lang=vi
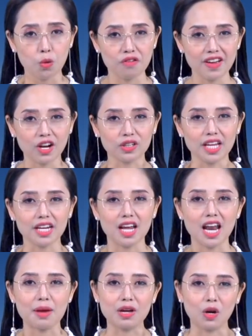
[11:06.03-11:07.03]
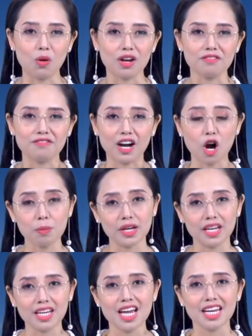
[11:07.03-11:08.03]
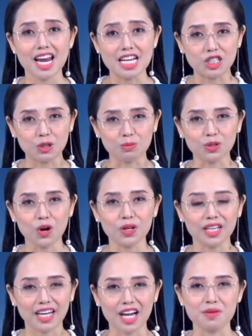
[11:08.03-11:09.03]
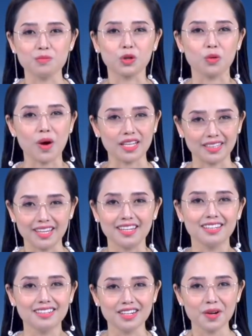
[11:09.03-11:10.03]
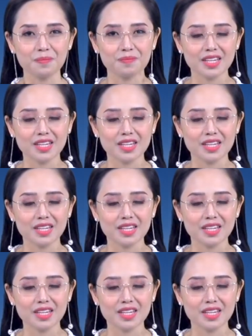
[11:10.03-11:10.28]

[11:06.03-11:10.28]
Quý vị có thể để lại bình luận và góp ý để chúng tôi ngày một hoàn thiện hơn nữa.